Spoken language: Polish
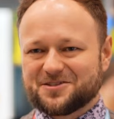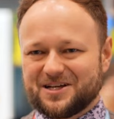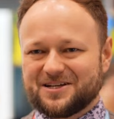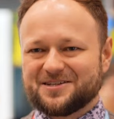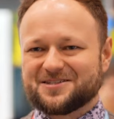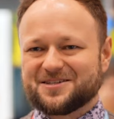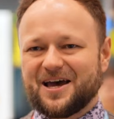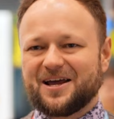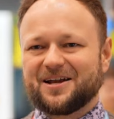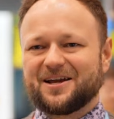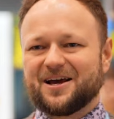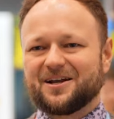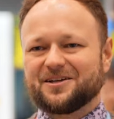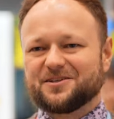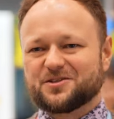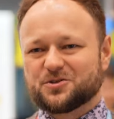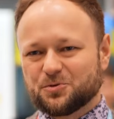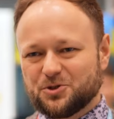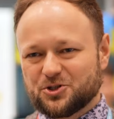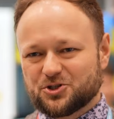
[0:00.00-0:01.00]
ten serial
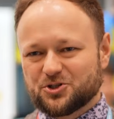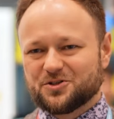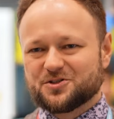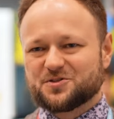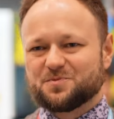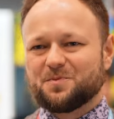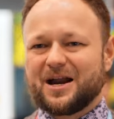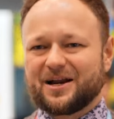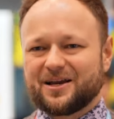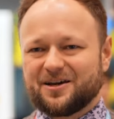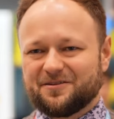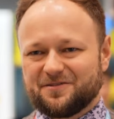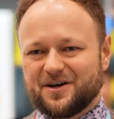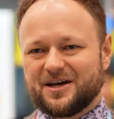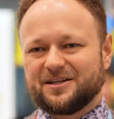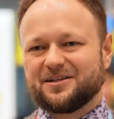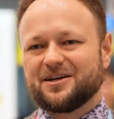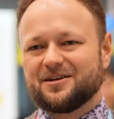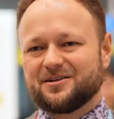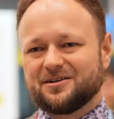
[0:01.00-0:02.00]
i słysząc markę
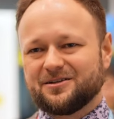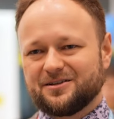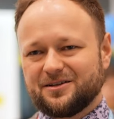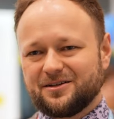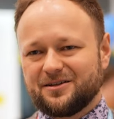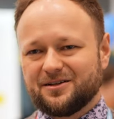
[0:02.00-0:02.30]
Wedel